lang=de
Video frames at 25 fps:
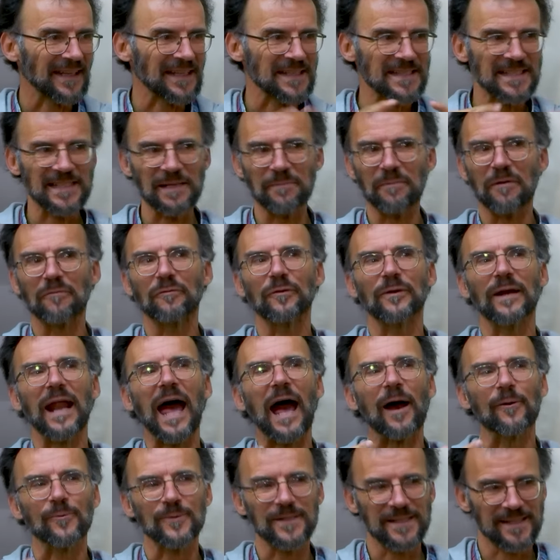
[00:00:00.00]
Der ist immer von
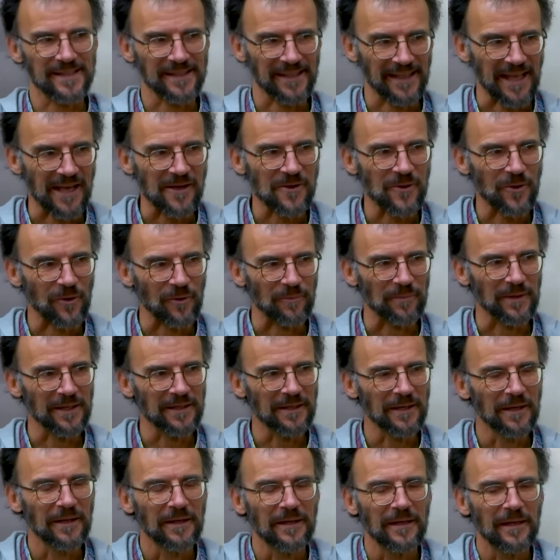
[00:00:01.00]
außen
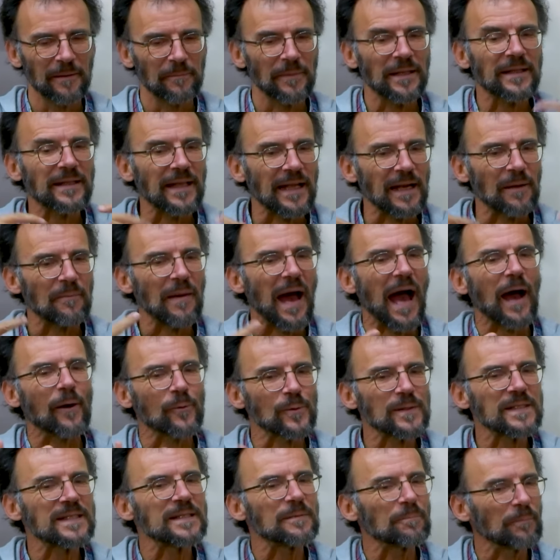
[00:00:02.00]
gekommen, mit einem
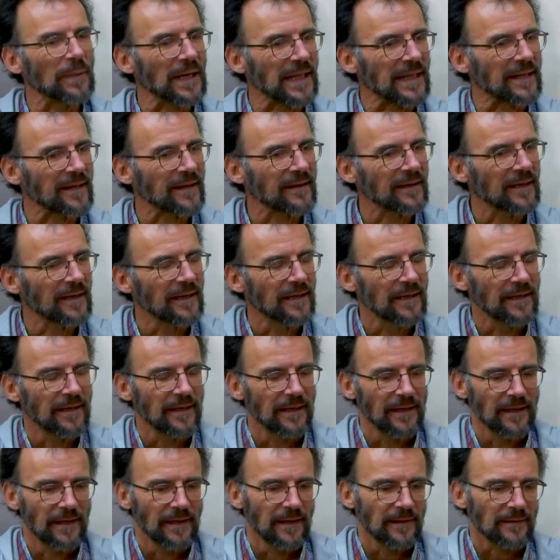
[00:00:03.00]
Außenblick.
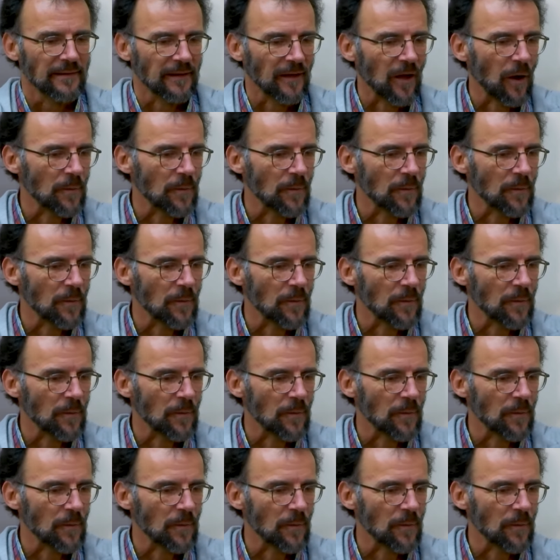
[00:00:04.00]
Dann